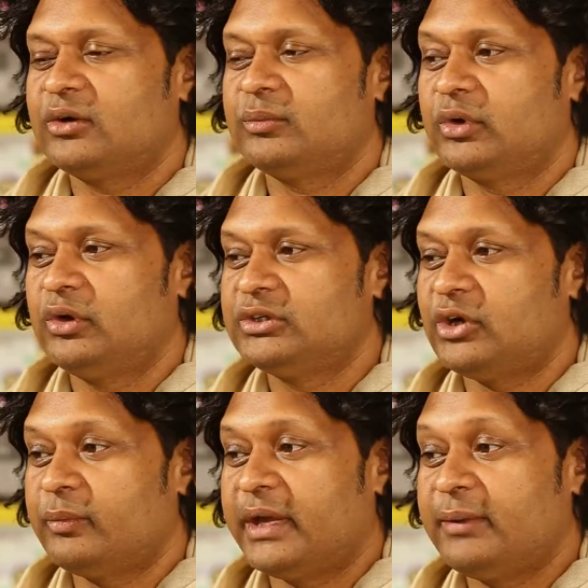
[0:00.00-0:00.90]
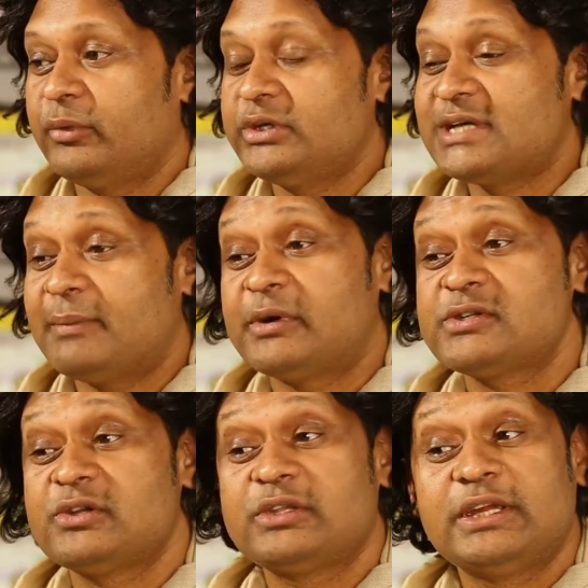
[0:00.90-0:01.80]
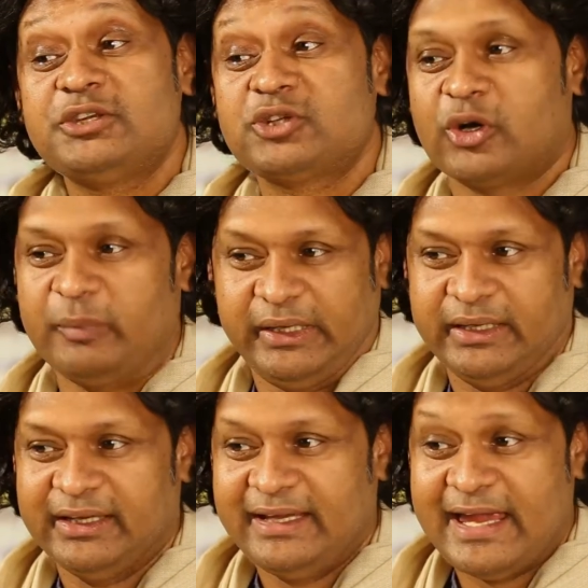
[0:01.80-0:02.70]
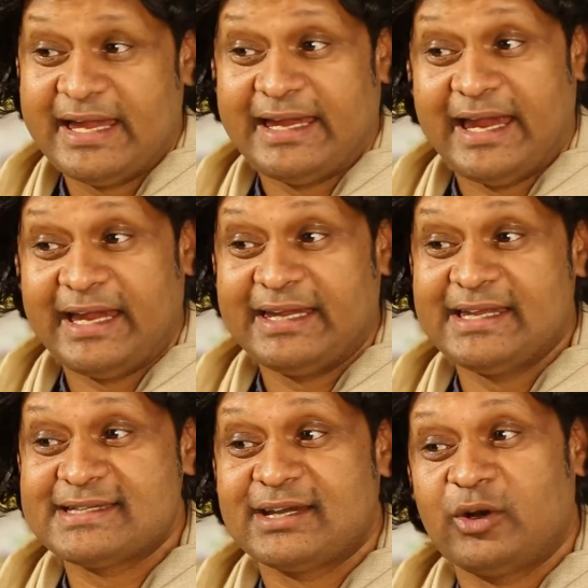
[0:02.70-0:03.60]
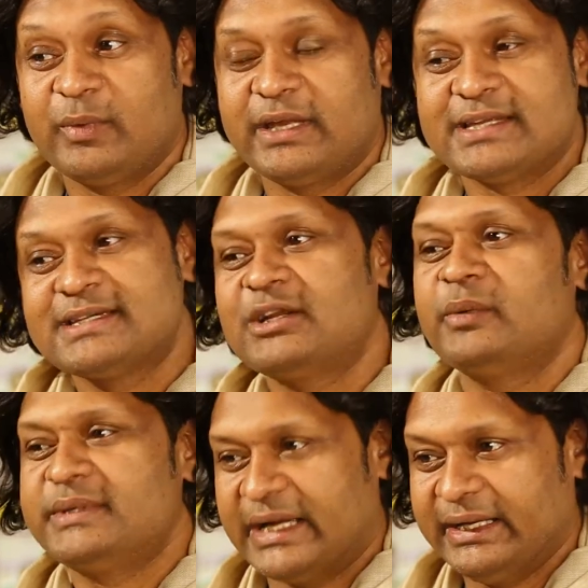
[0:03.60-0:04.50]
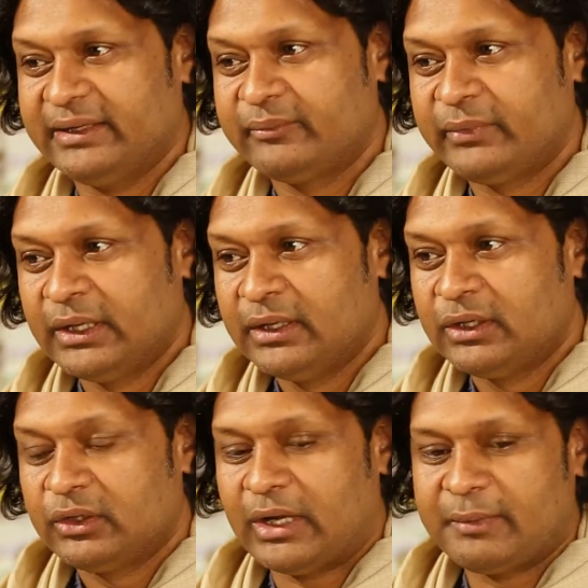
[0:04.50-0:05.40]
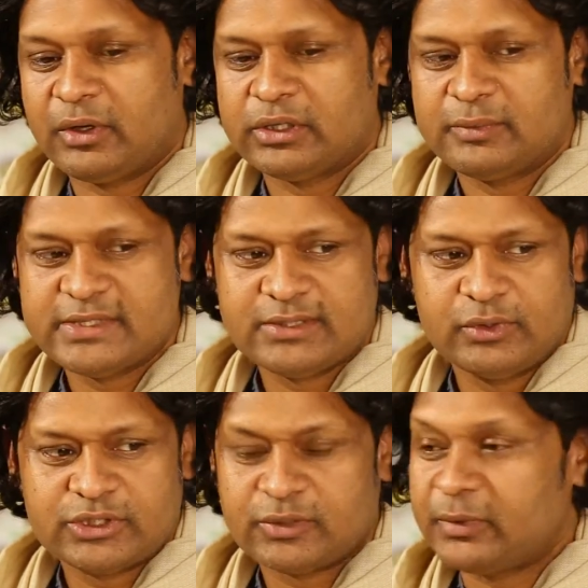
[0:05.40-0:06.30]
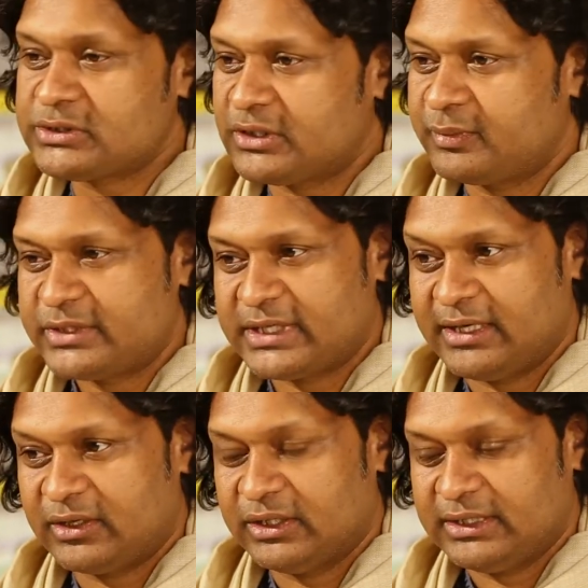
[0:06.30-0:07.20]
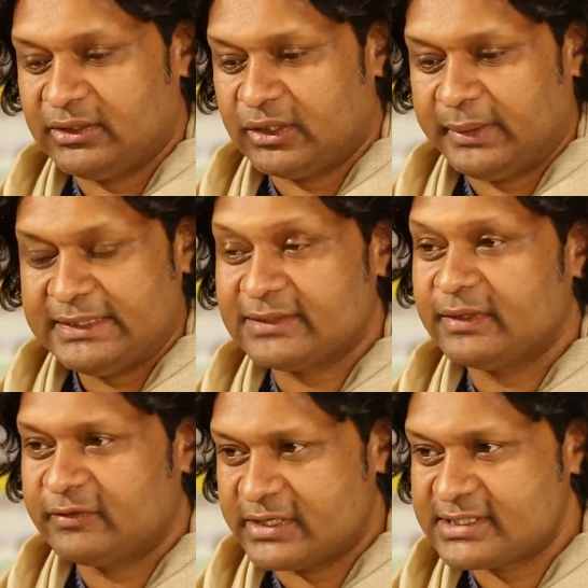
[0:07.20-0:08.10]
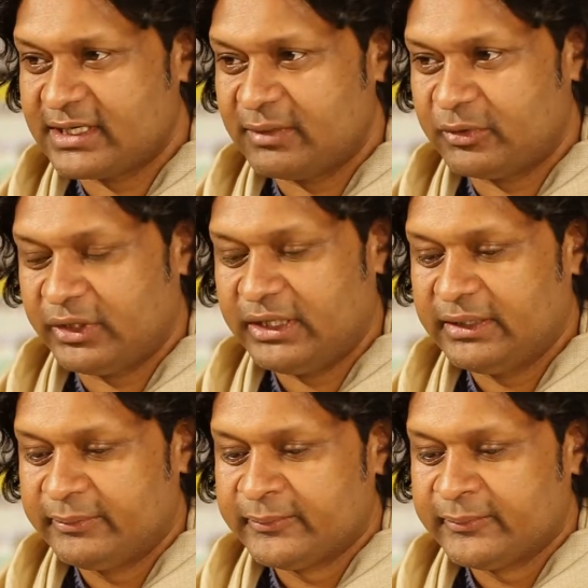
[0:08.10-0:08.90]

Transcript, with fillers: তখন বলল যে আমি এই বই ছাপা হয়েছিল তিনশো কপি কে কিনেছে কবে কিনেছে এটা আমি জানি তো আমি কথা বলছি উনিশশো সালের কথা যখন আমি ইন্টারমিডিয়েট ফার্স্ট ইয়ারে পড়ি